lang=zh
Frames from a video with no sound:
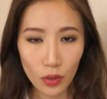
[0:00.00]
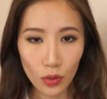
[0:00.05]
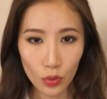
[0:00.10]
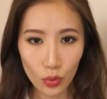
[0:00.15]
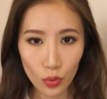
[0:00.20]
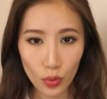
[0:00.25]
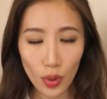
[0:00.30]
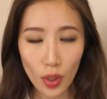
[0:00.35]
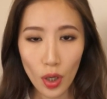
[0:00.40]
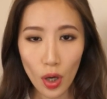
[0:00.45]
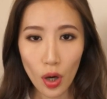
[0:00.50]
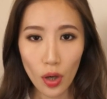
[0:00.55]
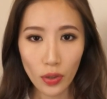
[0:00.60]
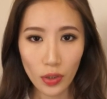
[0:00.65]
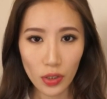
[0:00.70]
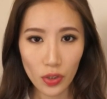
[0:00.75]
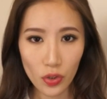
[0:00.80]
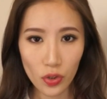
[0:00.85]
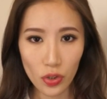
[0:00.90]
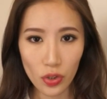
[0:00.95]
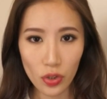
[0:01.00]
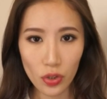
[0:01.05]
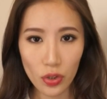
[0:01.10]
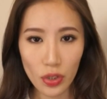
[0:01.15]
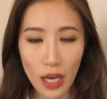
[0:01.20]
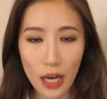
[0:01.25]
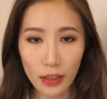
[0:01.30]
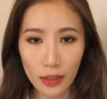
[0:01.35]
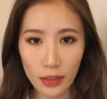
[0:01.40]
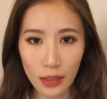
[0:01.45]
最后一支
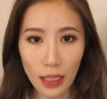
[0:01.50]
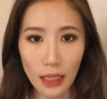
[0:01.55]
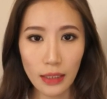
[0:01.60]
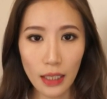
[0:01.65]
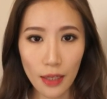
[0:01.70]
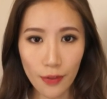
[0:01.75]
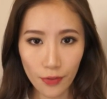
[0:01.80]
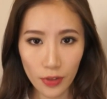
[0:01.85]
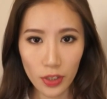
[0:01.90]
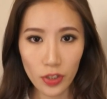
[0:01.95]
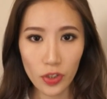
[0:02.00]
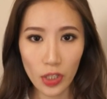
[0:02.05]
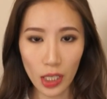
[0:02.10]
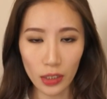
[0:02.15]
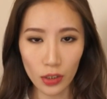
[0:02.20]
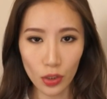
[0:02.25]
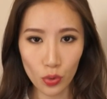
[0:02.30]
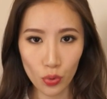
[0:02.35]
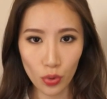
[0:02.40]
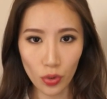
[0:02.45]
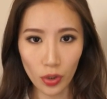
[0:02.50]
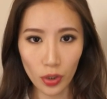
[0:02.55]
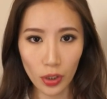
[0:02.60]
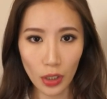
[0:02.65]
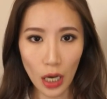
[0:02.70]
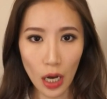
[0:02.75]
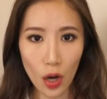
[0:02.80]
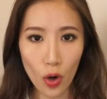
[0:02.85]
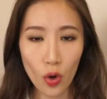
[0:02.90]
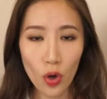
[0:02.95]
要跟大家分享的唇
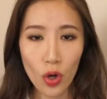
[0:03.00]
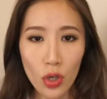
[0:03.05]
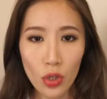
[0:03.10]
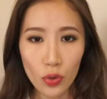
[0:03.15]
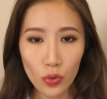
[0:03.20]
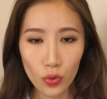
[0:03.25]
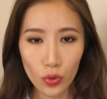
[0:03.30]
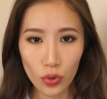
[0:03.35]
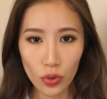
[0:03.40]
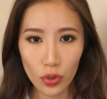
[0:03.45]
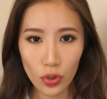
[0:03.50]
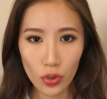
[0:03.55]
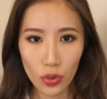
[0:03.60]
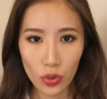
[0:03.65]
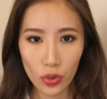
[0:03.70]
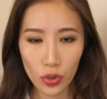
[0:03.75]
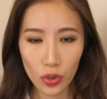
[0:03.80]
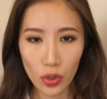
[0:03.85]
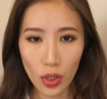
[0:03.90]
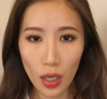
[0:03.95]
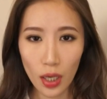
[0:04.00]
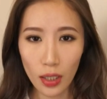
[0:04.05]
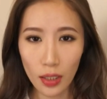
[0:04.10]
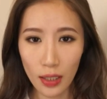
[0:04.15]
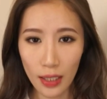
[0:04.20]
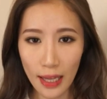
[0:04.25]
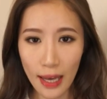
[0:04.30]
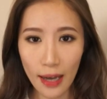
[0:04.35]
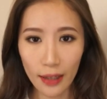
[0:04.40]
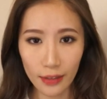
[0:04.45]
膏是一支
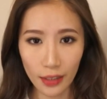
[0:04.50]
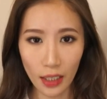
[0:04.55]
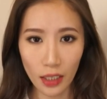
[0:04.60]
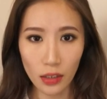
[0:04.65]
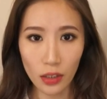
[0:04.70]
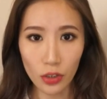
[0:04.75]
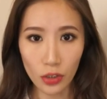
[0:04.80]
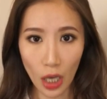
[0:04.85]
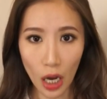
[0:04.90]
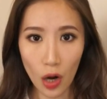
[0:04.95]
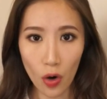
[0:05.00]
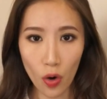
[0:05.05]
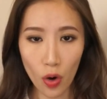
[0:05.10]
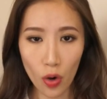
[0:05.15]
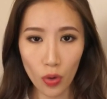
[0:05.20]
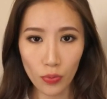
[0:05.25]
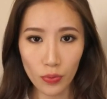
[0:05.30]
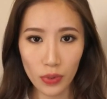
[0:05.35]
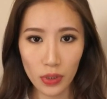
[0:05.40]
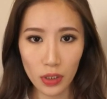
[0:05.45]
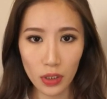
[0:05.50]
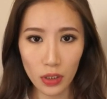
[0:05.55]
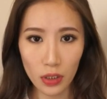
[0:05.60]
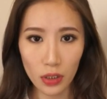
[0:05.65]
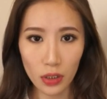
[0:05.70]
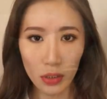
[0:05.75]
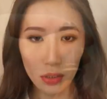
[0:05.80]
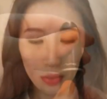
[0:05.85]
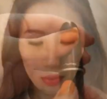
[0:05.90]
很亮眼的桃红色，